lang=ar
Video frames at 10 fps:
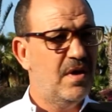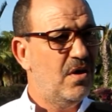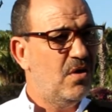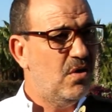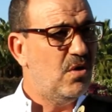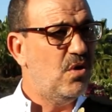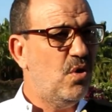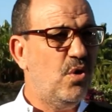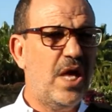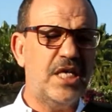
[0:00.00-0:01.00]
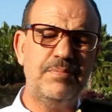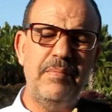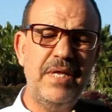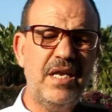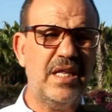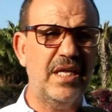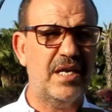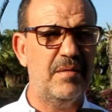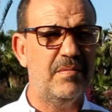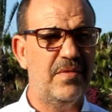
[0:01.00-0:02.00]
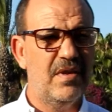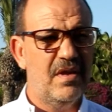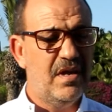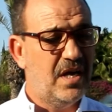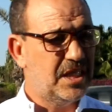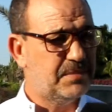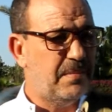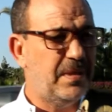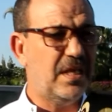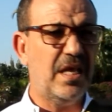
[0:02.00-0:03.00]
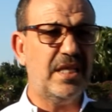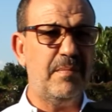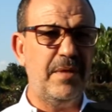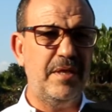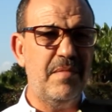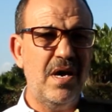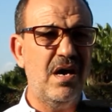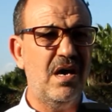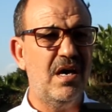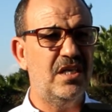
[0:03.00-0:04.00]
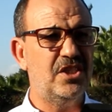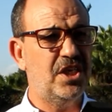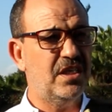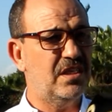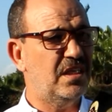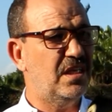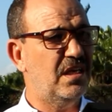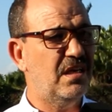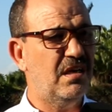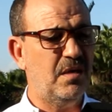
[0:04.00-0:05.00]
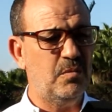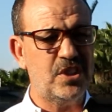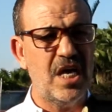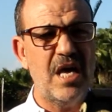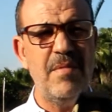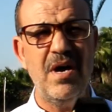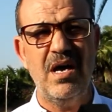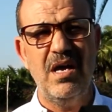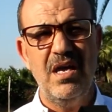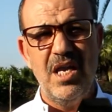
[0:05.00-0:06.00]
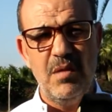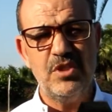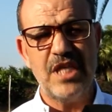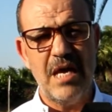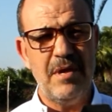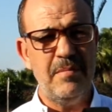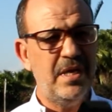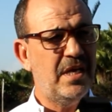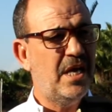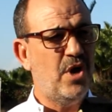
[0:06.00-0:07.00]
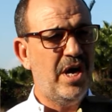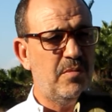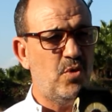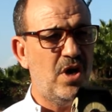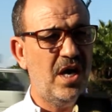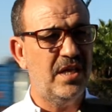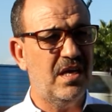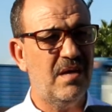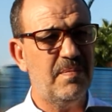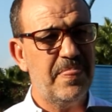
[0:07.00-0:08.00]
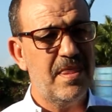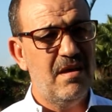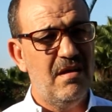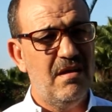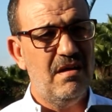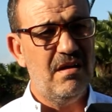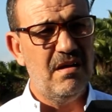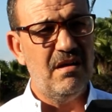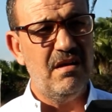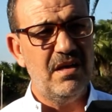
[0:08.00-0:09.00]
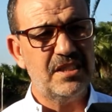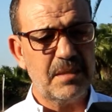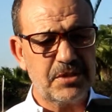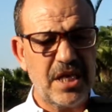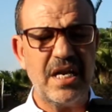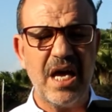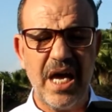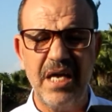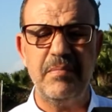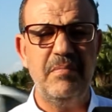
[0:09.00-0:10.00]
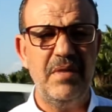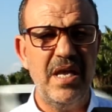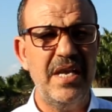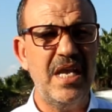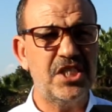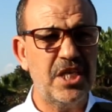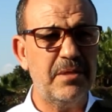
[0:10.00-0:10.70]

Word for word: والاسباب ديال هذا الاضراب اسباب ديال الاضراب بعد ما جاء المساهمه المساهمه المهنيه الموحده آه، استبشرنا خير لانها جات